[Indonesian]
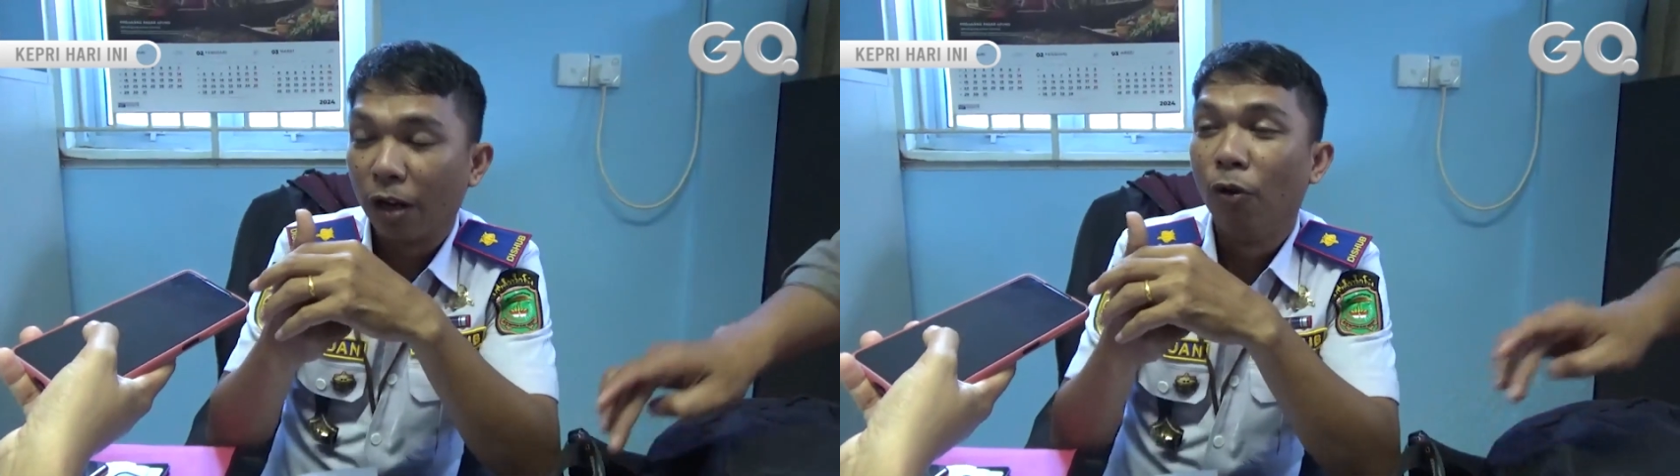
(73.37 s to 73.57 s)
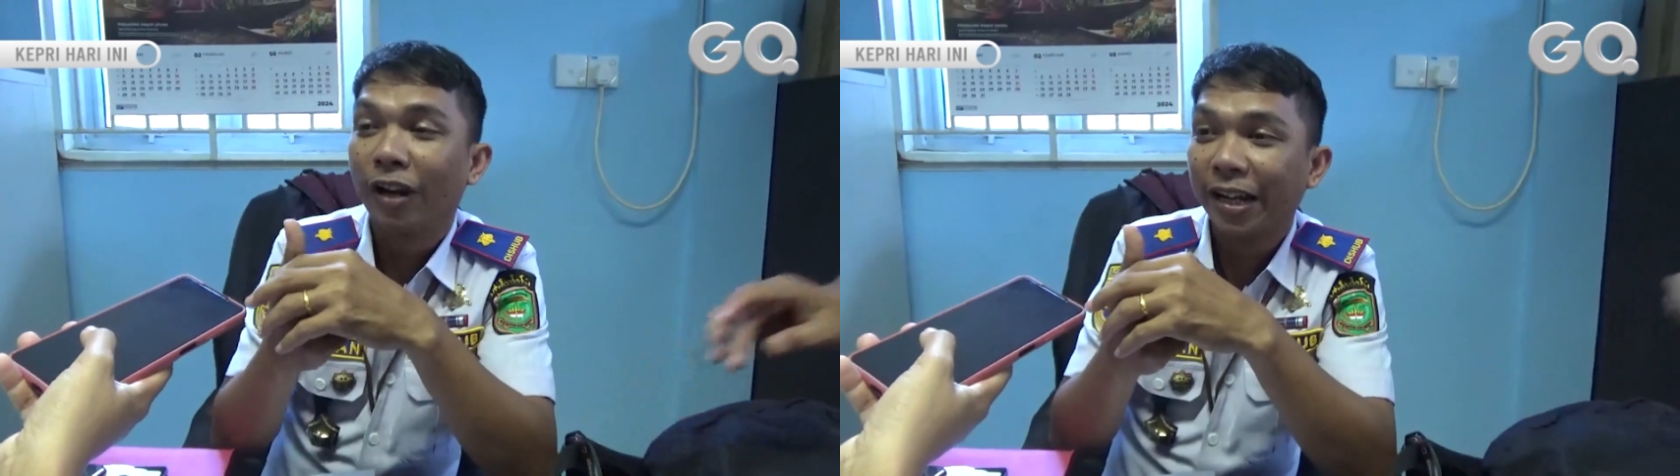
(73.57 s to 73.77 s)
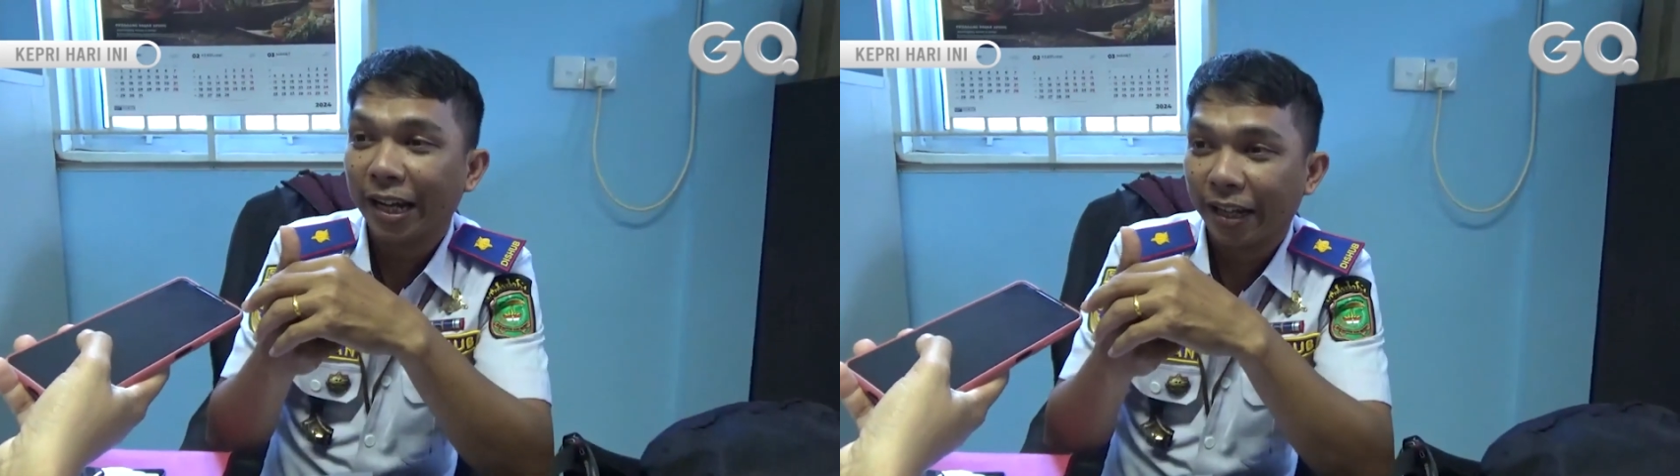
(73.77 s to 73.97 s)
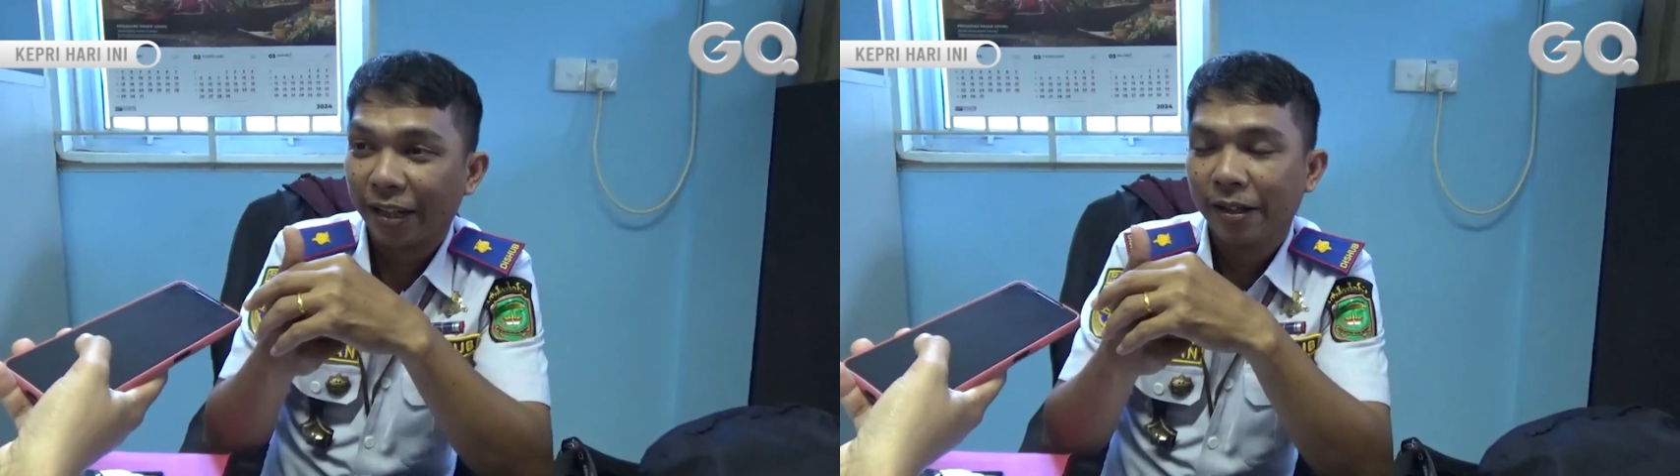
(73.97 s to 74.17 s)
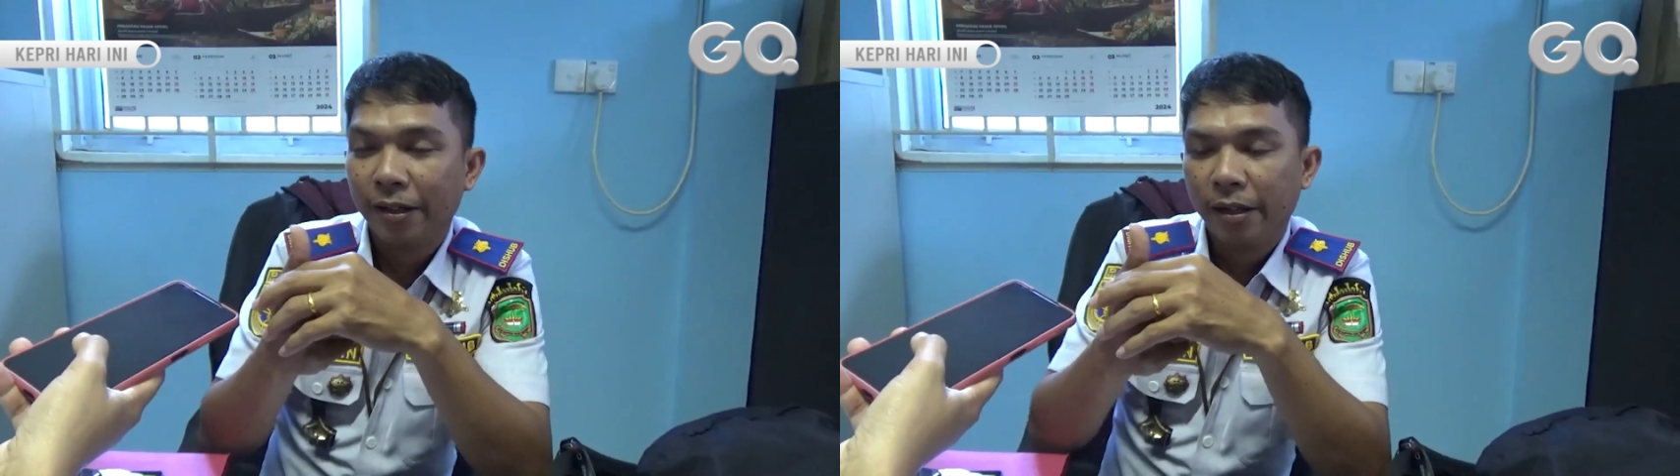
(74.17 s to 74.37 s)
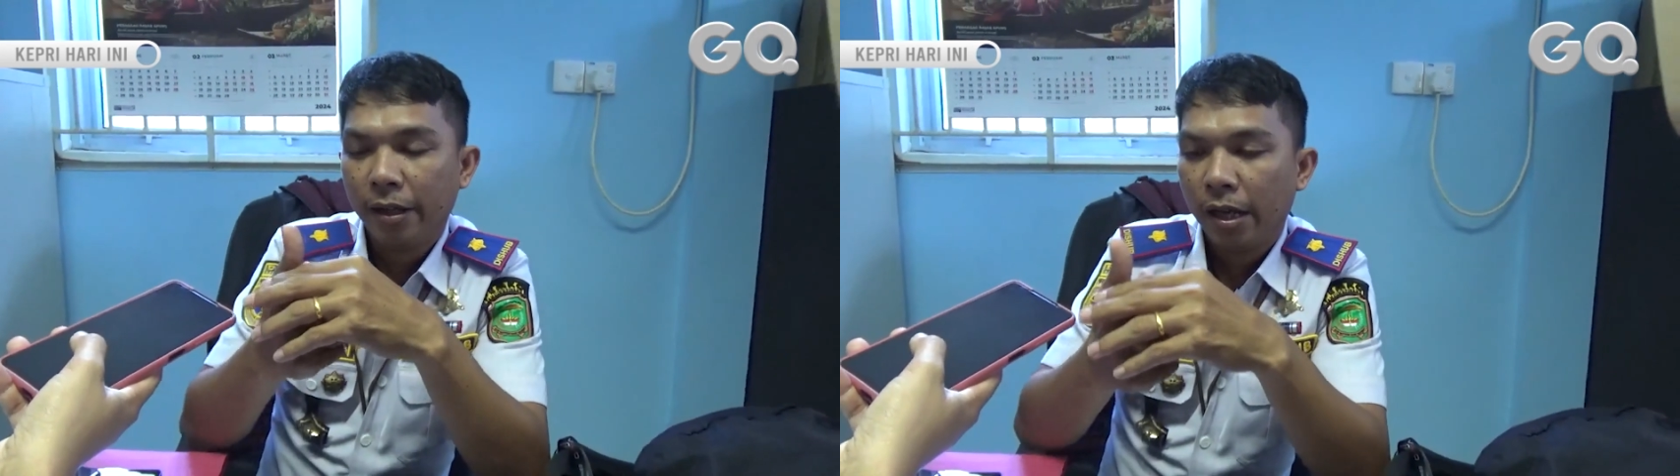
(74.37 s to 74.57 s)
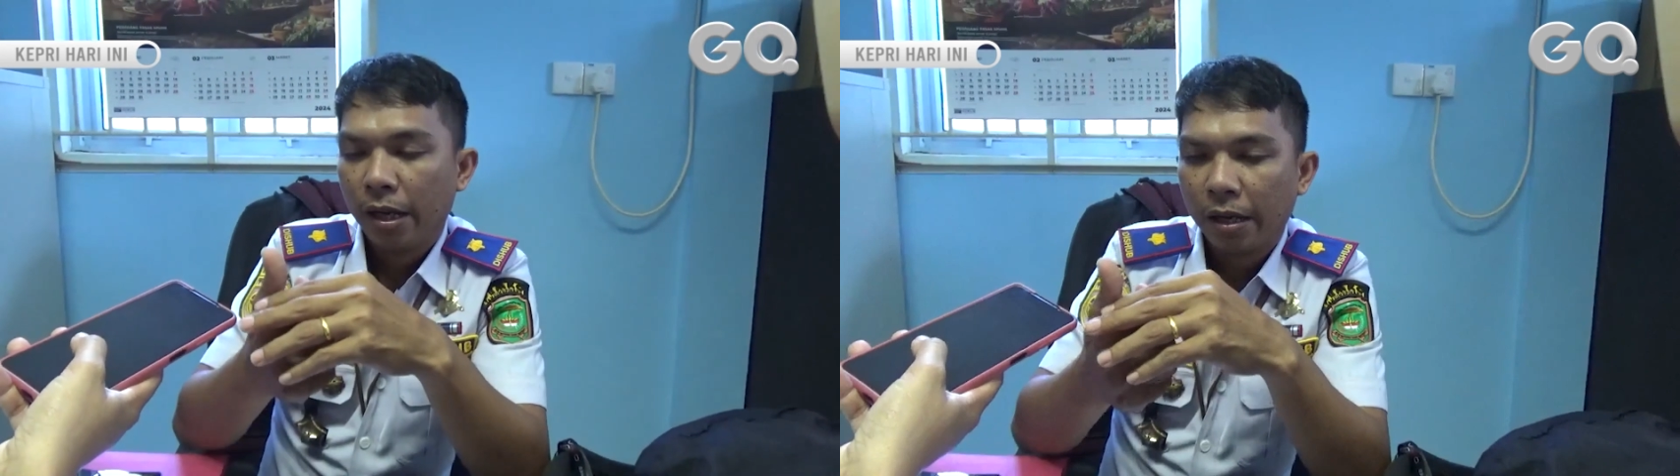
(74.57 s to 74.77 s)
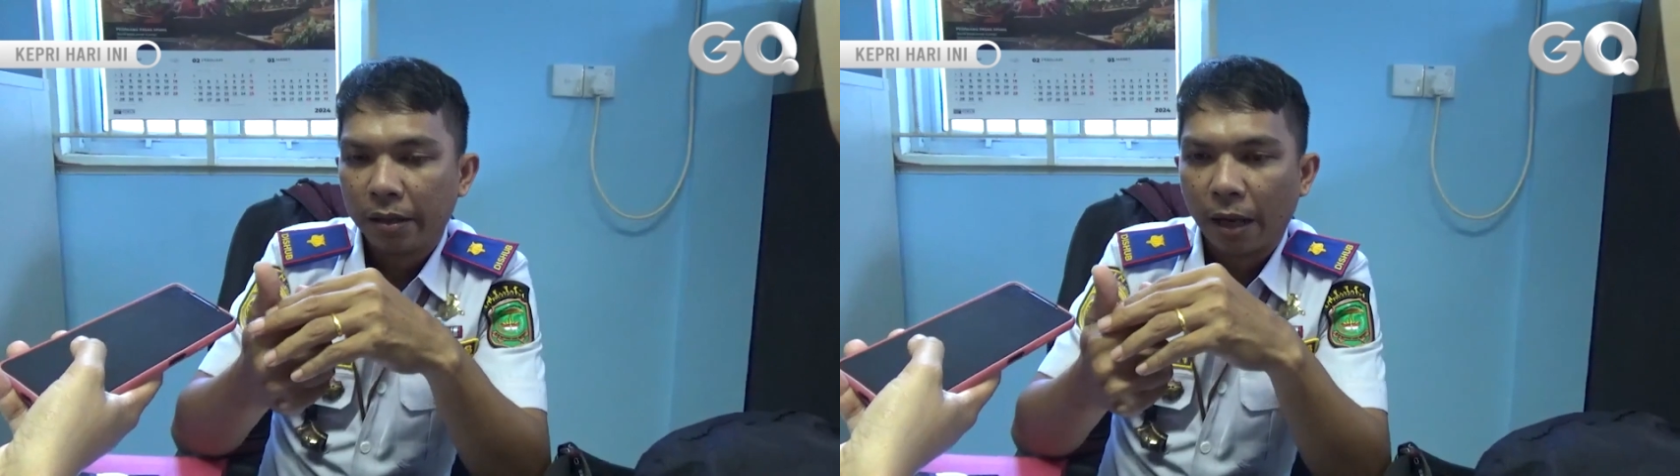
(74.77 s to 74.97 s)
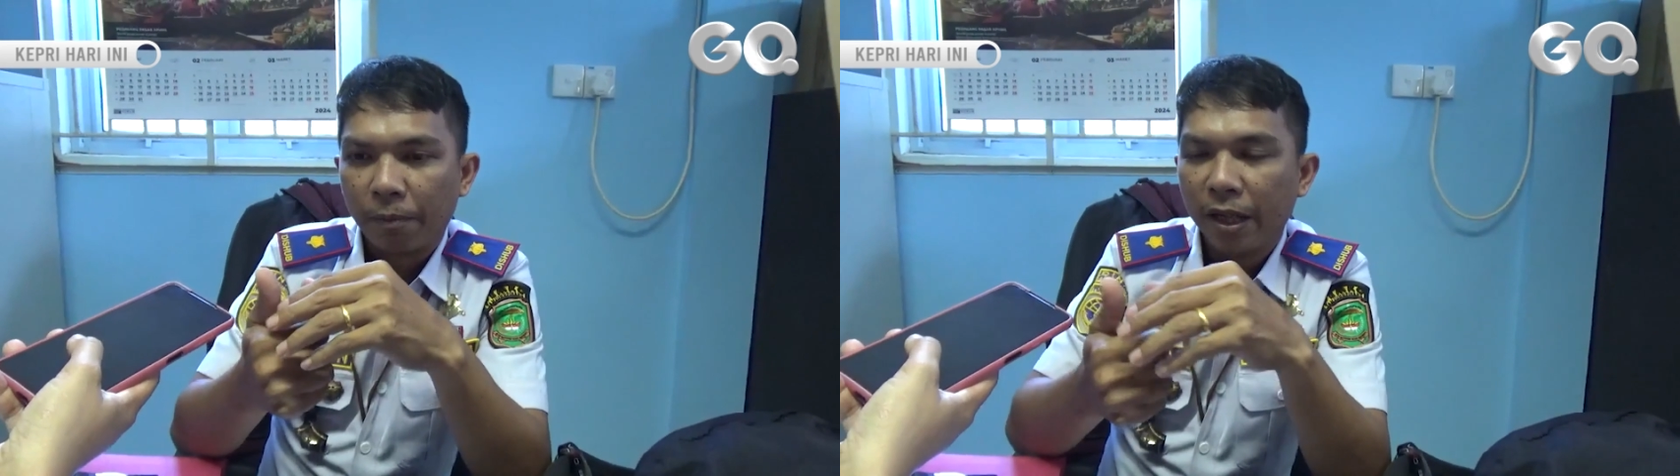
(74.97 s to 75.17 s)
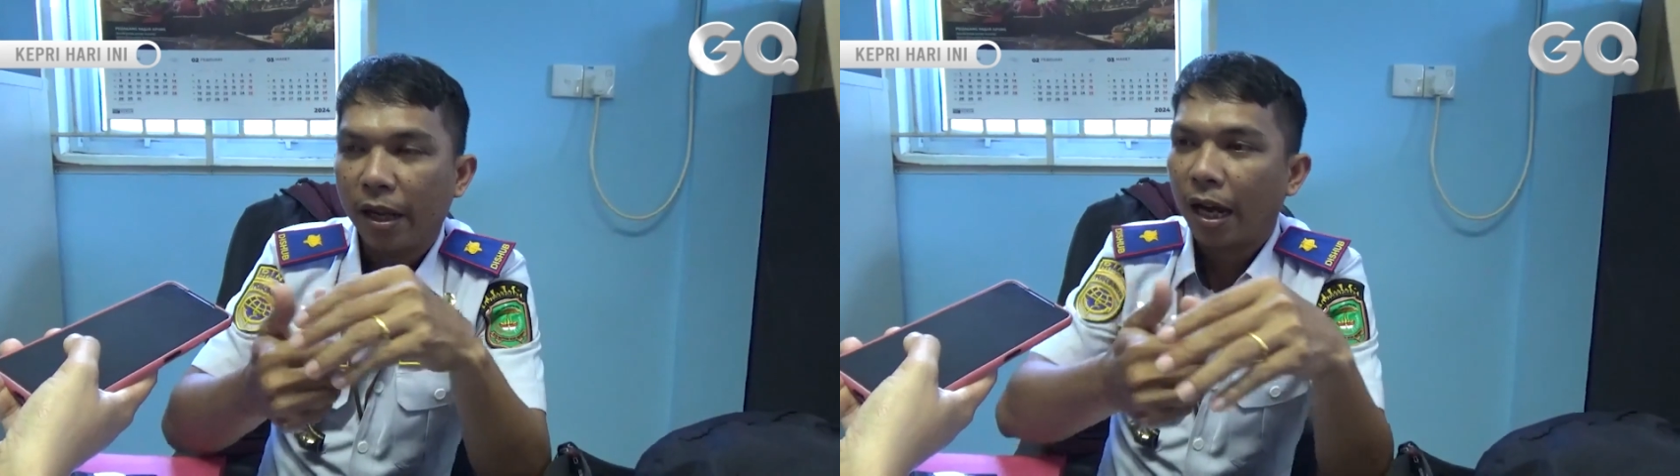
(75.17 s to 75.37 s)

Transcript: kemungkinan ya, tapi